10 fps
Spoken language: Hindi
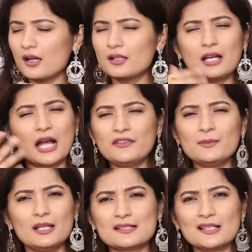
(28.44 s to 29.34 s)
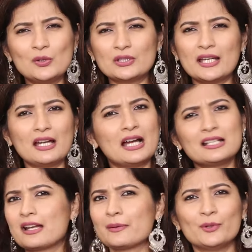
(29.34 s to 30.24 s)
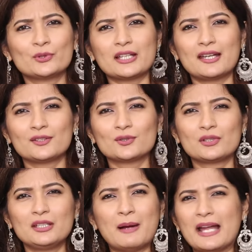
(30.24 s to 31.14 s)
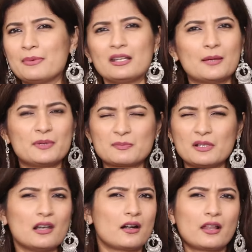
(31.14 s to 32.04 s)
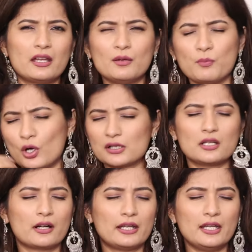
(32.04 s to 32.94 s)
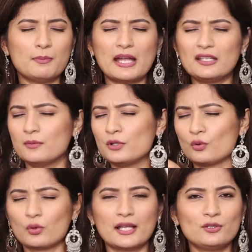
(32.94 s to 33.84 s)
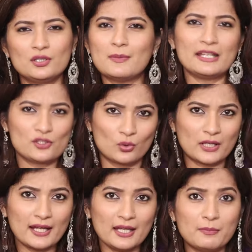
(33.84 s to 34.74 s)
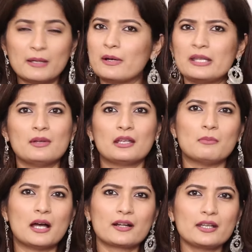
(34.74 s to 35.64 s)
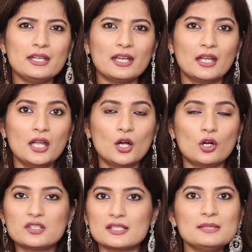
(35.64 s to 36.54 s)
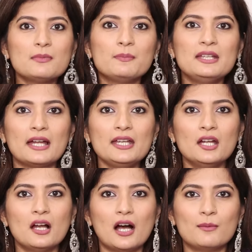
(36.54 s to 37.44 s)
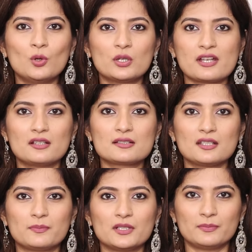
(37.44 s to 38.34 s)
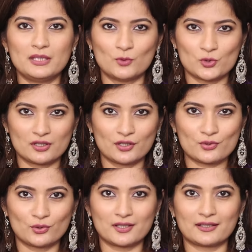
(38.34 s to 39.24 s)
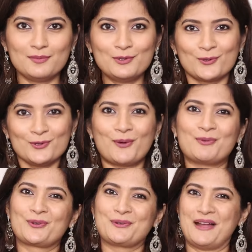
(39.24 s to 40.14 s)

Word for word: काफ़ी बार ऐसा होता है हर घर में होता है तो कि भाई बहन आपस में लड़ रहे हैं बहुत लड़ रहे हैं भाई कभी रो रहा है क्योंकि भाई छोटा है बड़ी बहन मार रही है और जैसी मम्मी आई हम लोग अचानक से अपने अपने इमोशन कंट्रोल करके बिल्कुल नॉर्मल होकर